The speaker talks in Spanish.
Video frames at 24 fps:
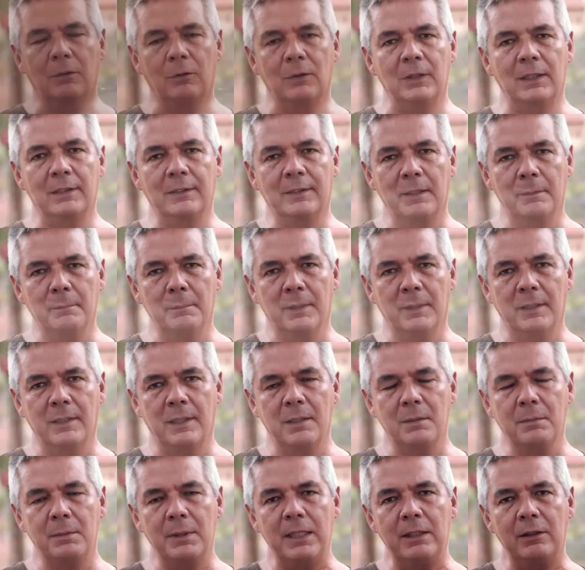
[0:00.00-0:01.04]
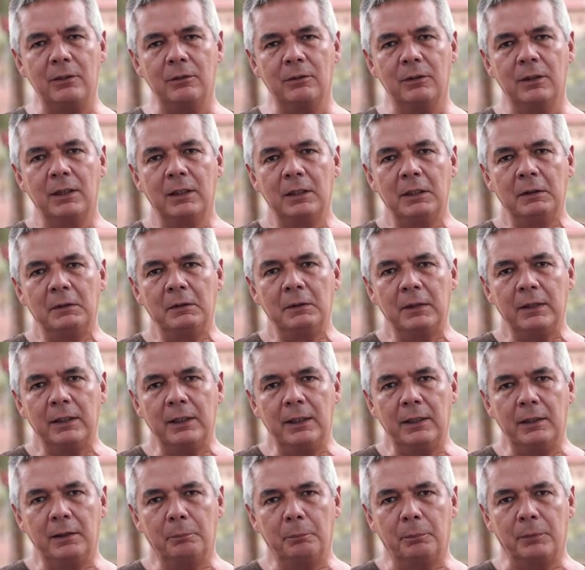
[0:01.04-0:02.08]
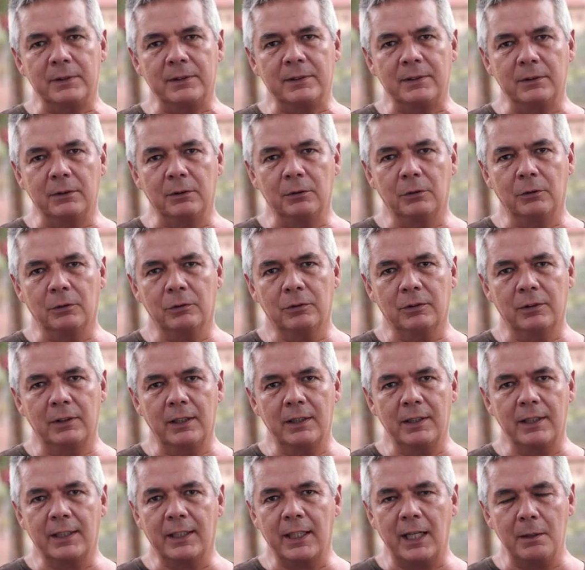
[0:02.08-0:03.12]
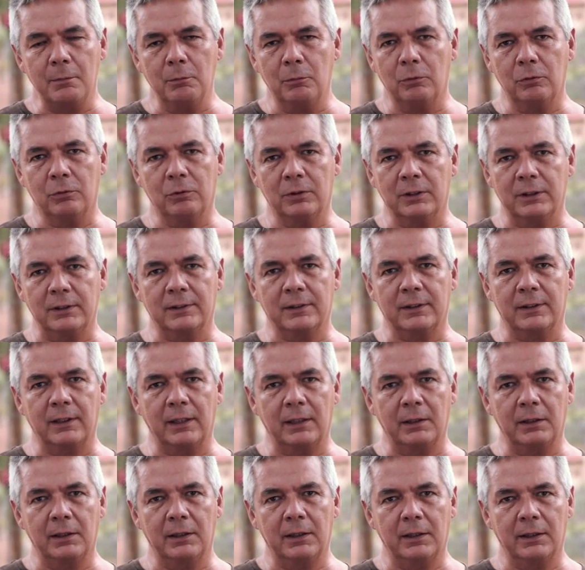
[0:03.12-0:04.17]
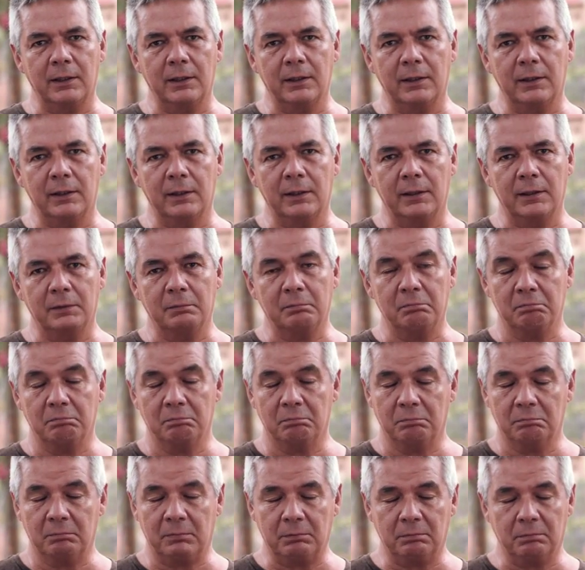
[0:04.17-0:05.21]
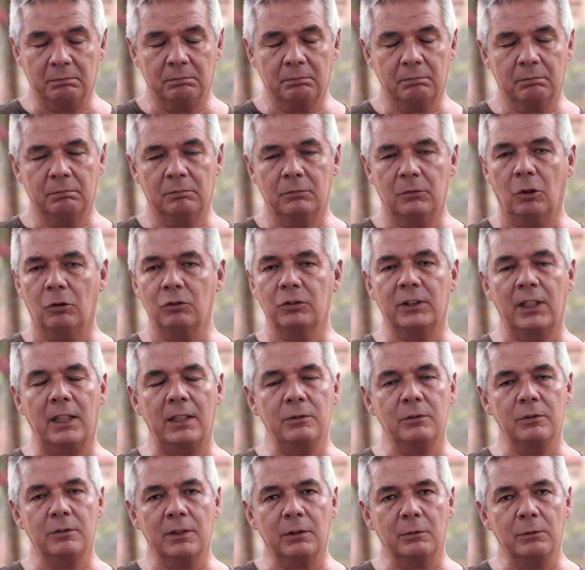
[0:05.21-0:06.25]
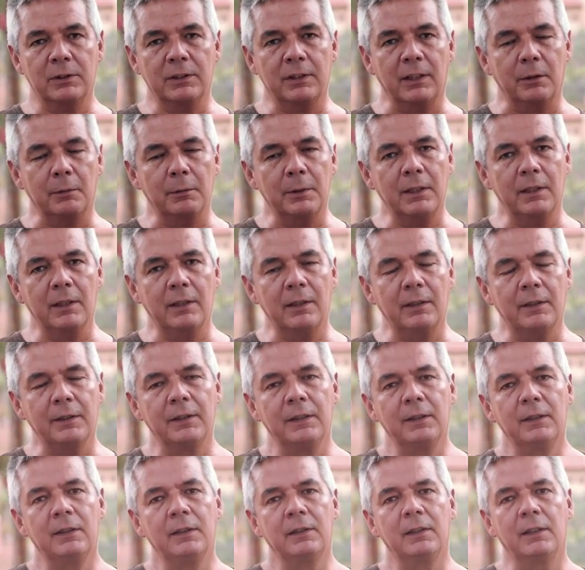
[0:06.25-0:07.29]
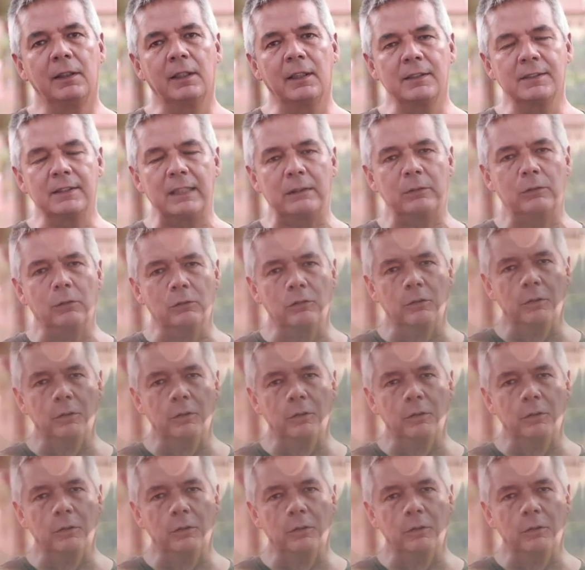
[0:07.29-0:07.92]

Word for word: con el tema del vino y pues nos dedicamos este, 12 años de nuestra vida a Santo